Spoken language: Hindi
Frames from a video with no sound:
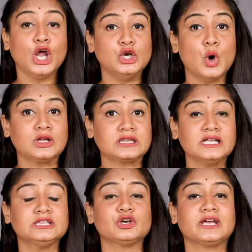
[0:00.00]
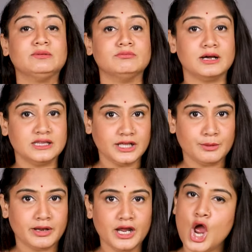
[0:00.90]
लोकतंत्र के
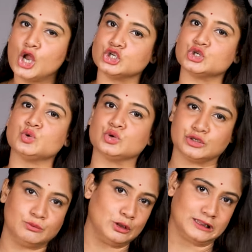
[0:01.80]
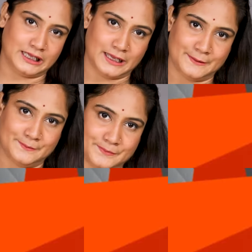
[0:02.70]
मंदिर में झूठ बोलते हैं